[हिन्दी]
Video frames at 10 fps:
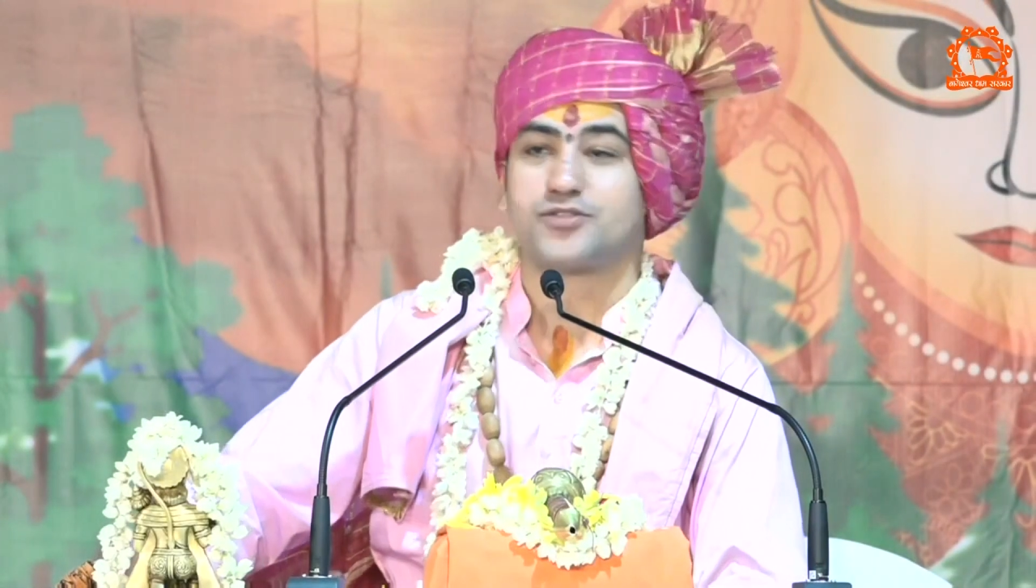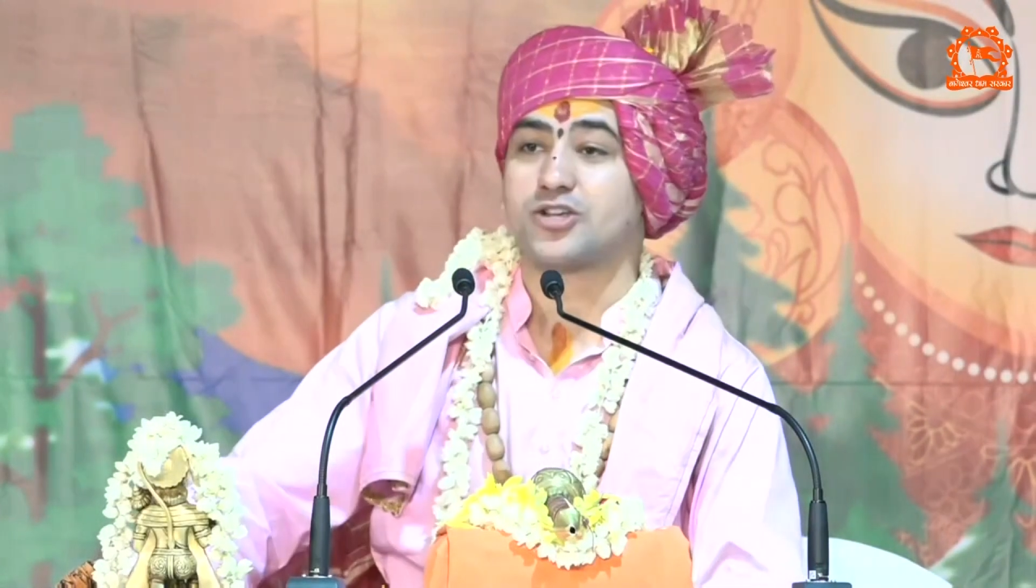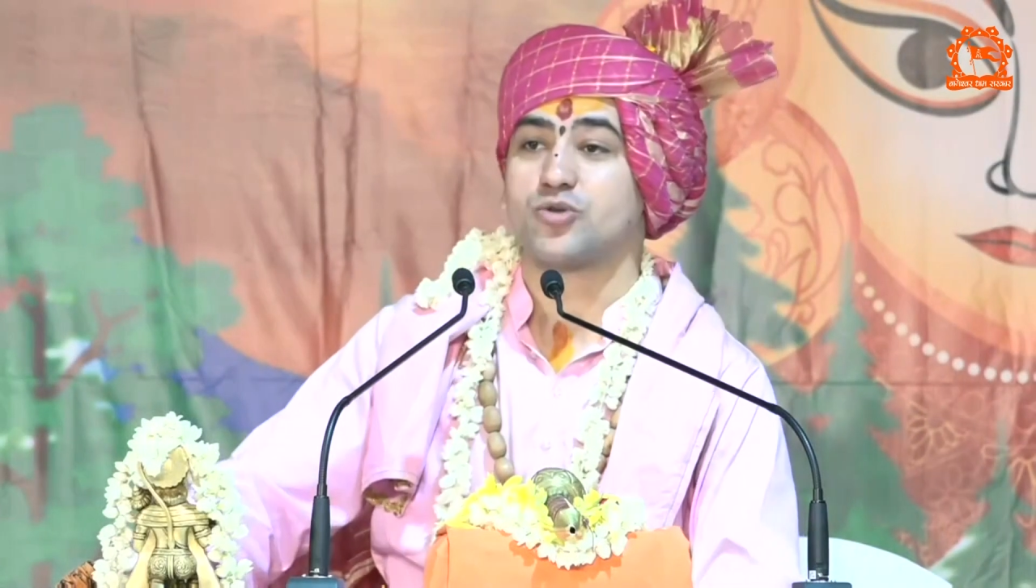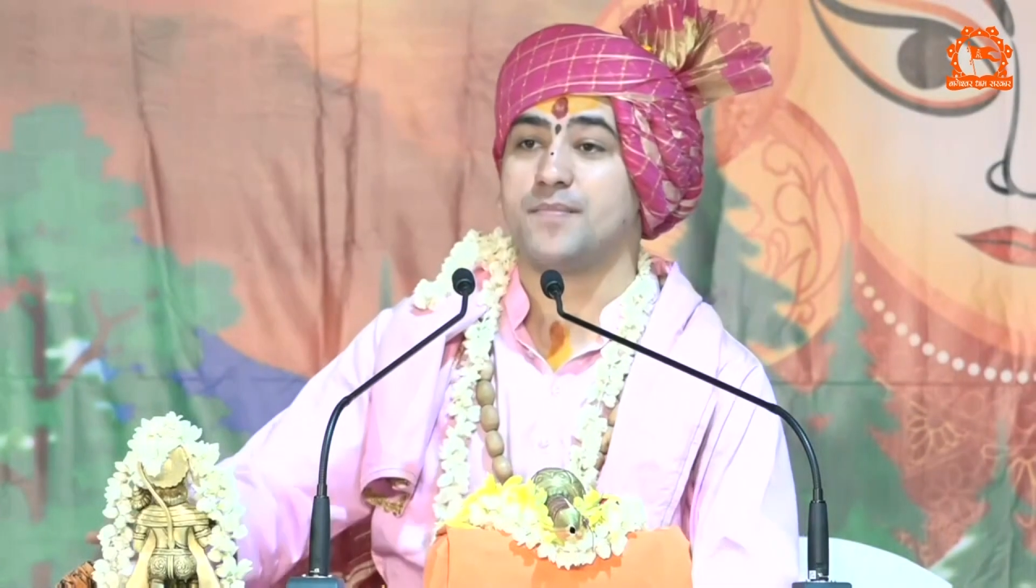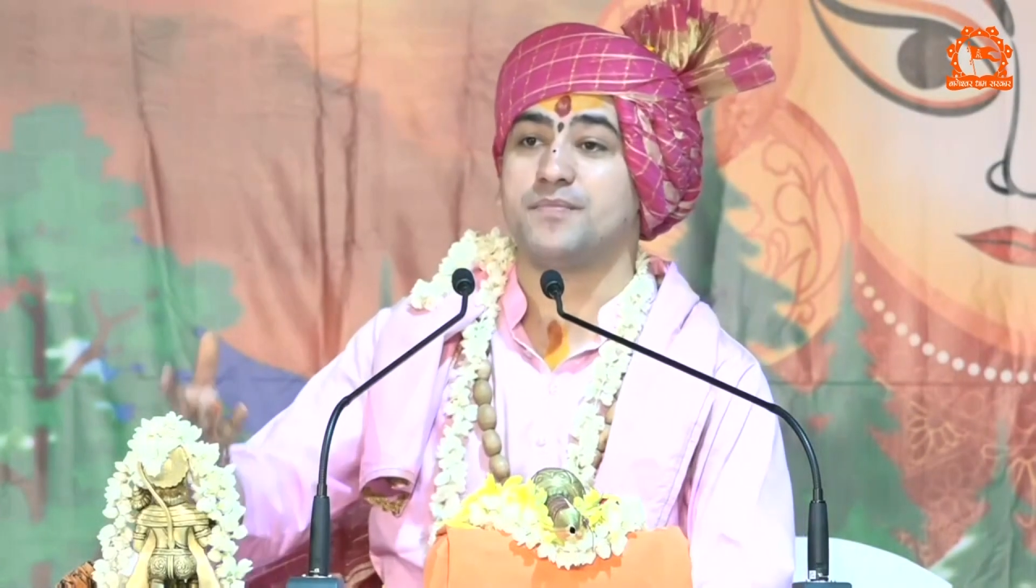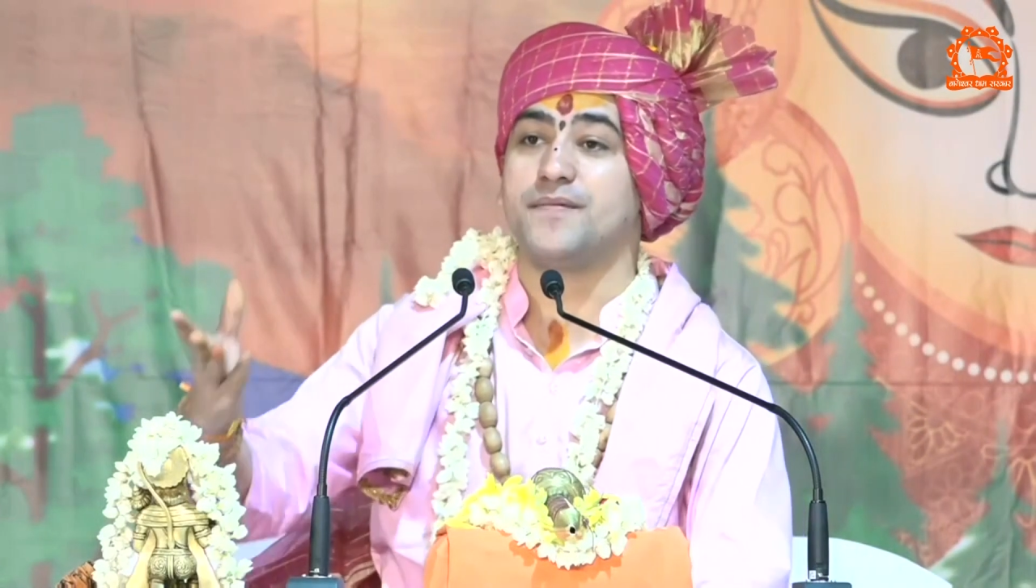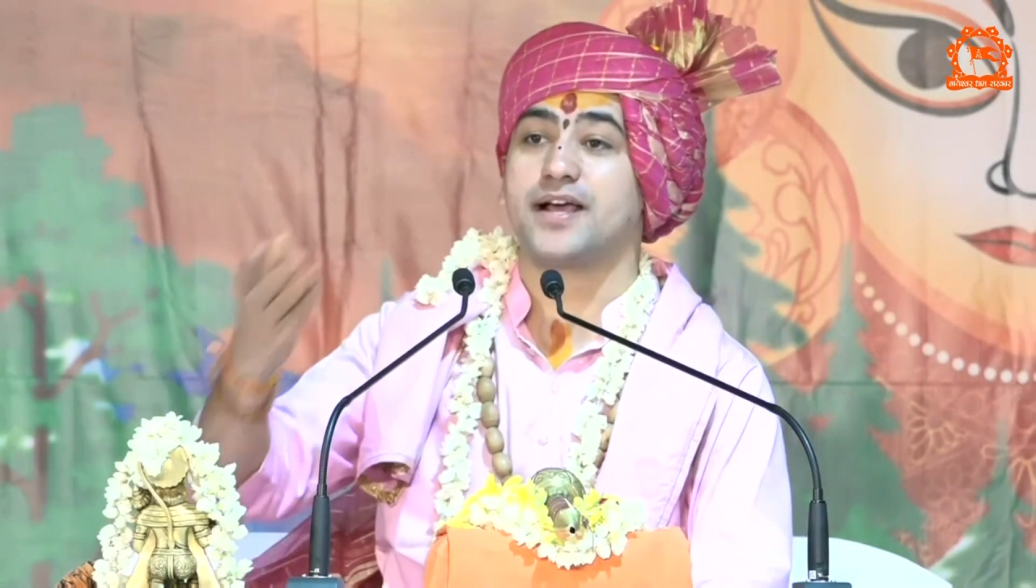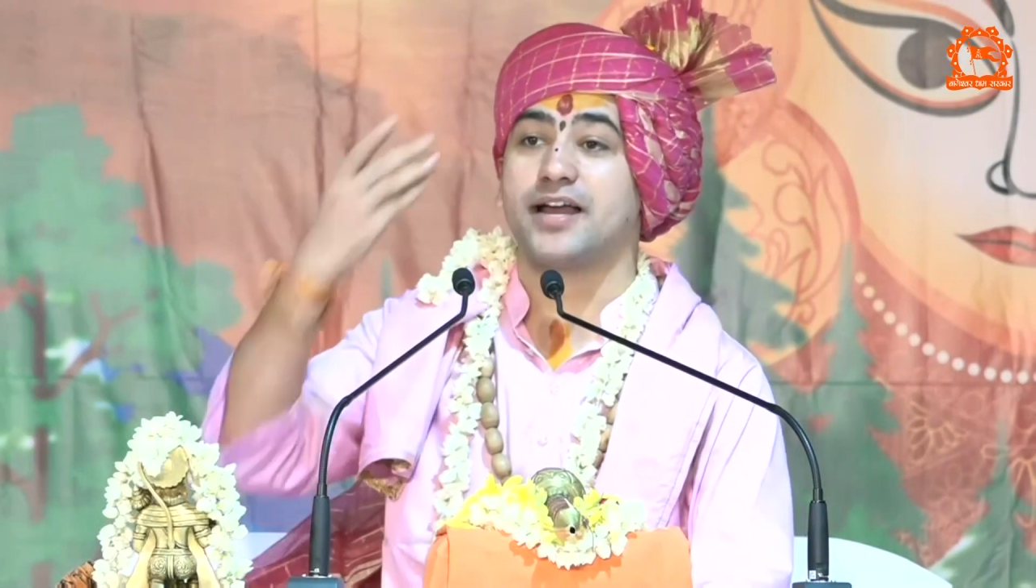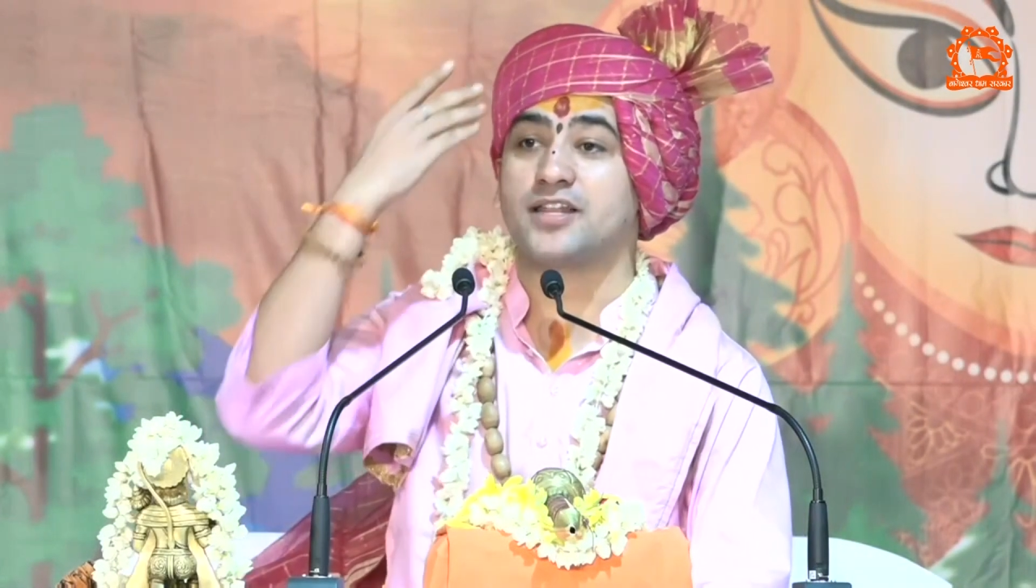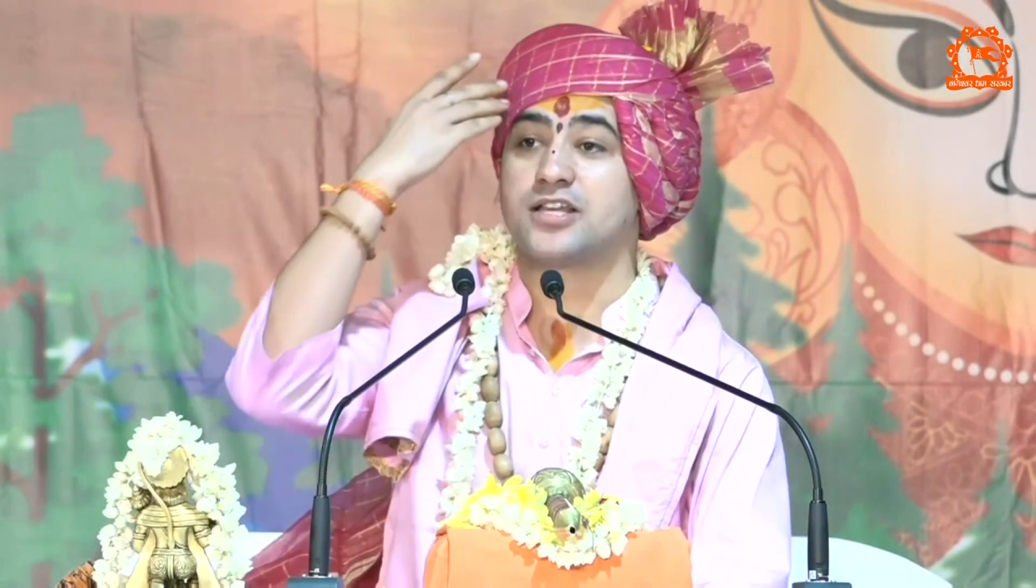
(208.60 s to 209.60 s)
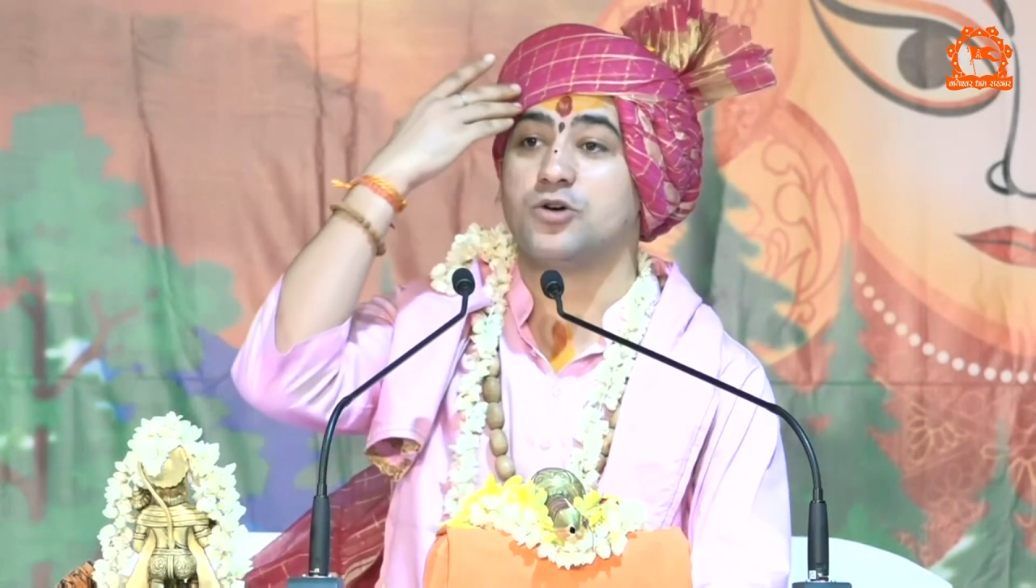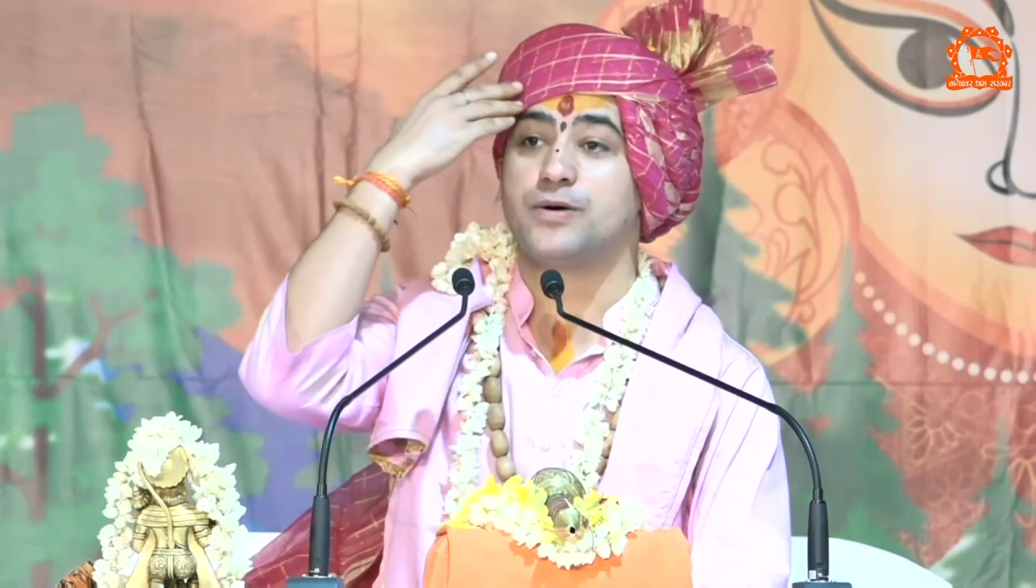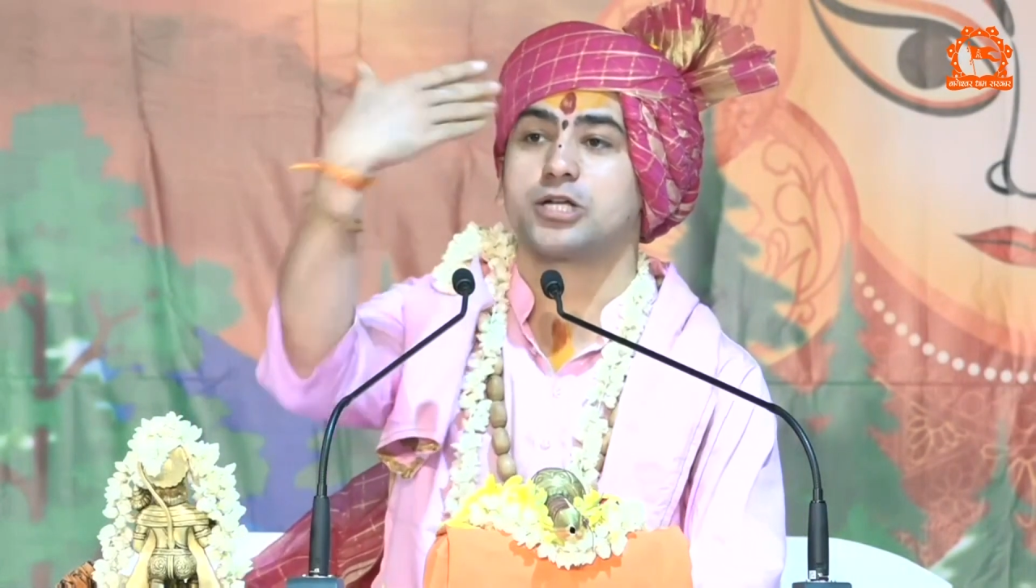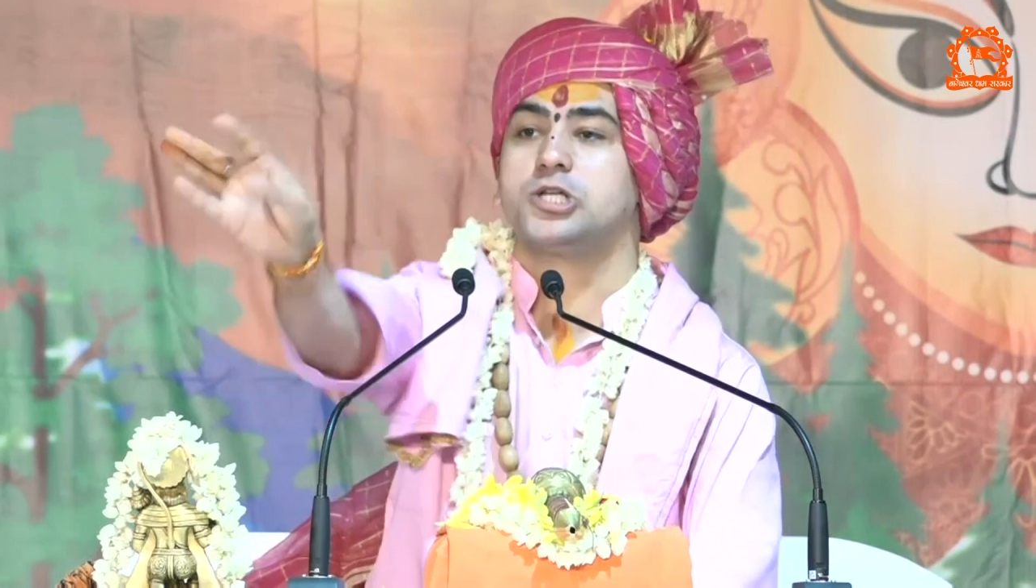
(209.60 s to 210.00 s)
तब तक स्वामी विवेकानंद के ऊपर